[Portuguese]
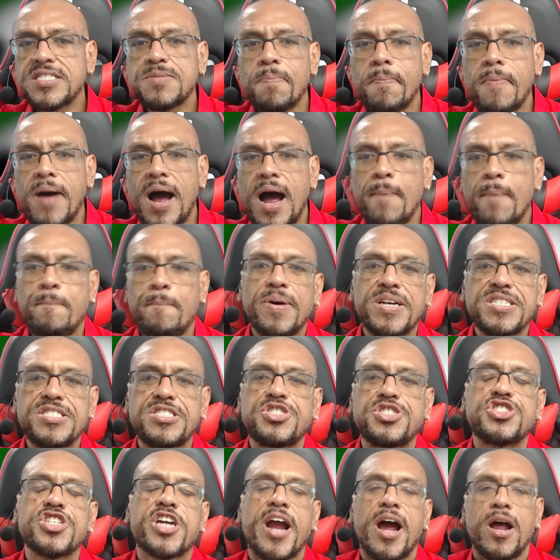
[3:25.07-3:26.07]
mapas
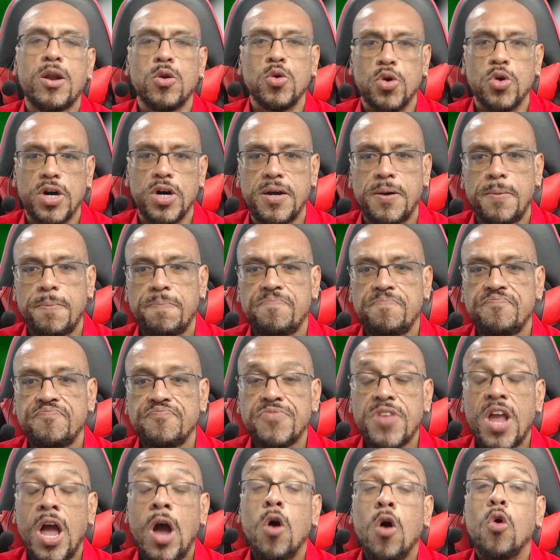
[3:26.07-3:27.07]
de calor.
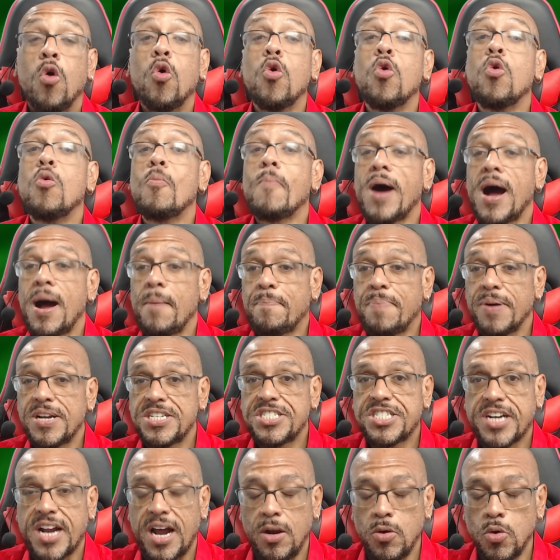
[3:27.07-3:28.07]
Um mapa de
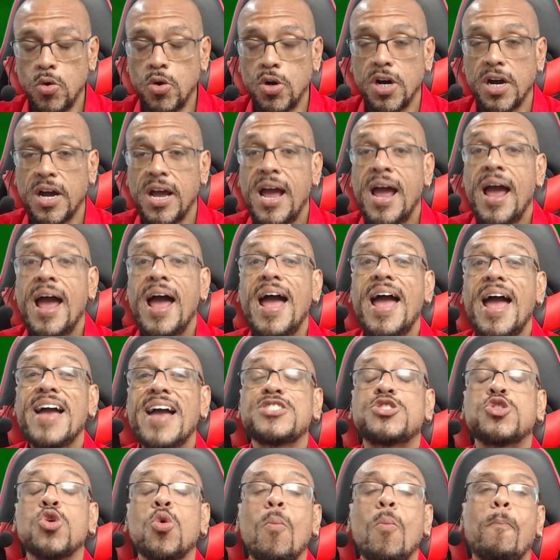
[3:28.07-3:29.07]
calor é
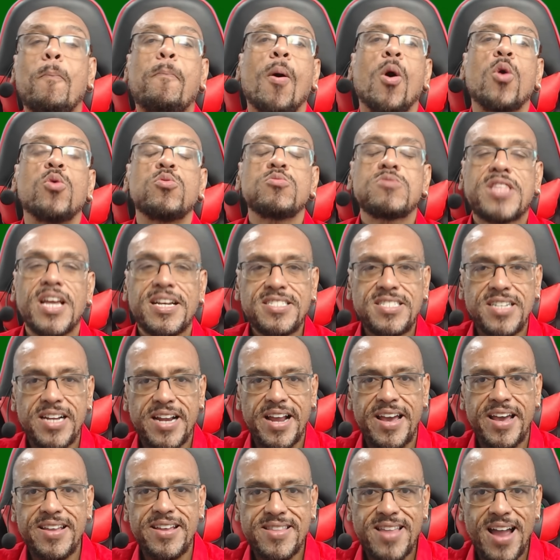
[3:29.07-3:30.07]
de um ponta
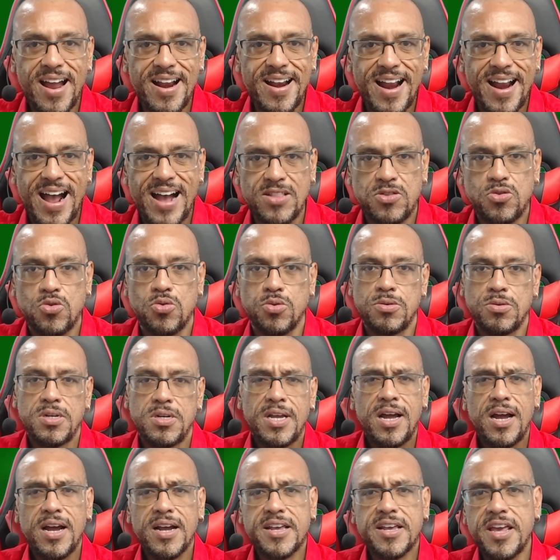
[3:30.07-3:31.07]
direita nato,
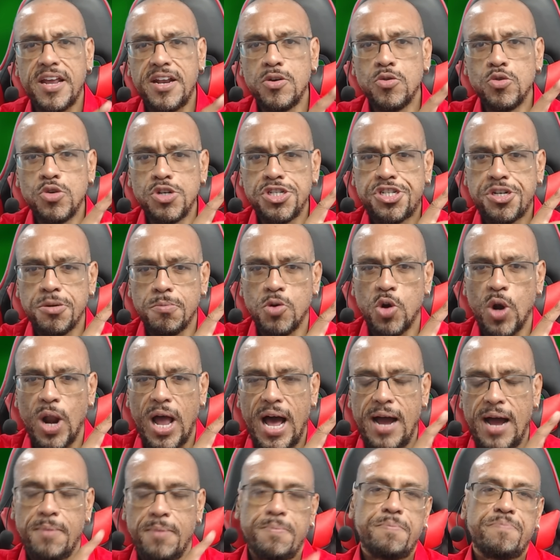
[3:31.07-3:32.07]
aquele último
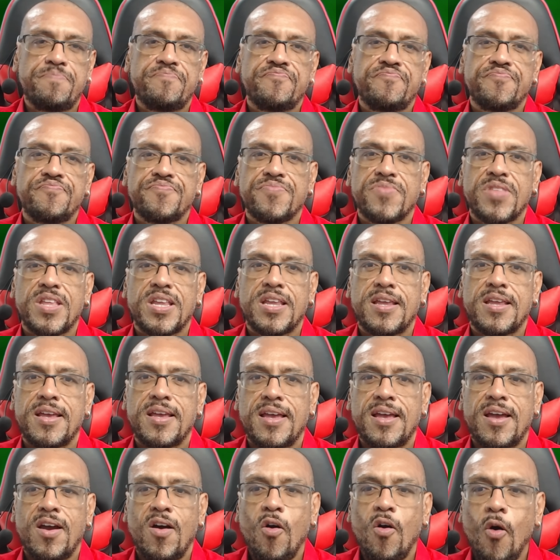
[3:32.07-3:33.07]
lá.
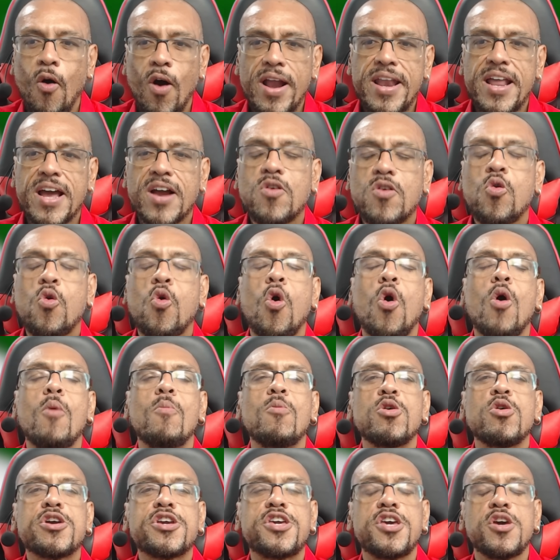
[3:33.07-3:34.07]
Olha
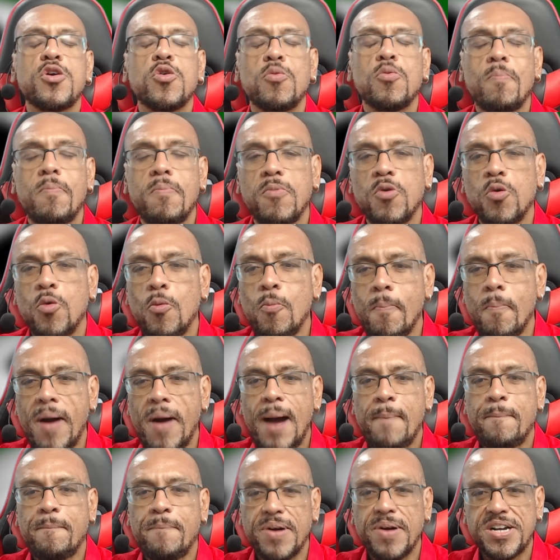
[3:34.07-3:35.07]
como que o, o
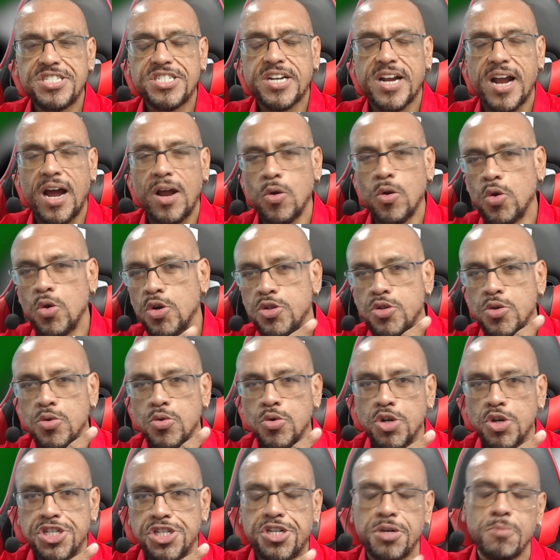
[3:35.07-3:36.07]
mapa de calor do
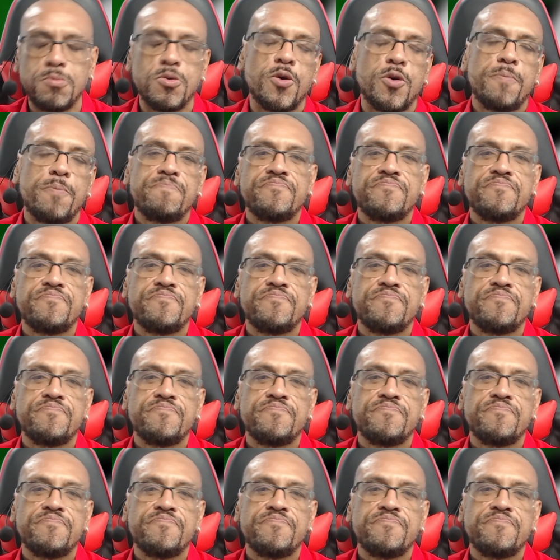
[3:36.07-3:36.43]
último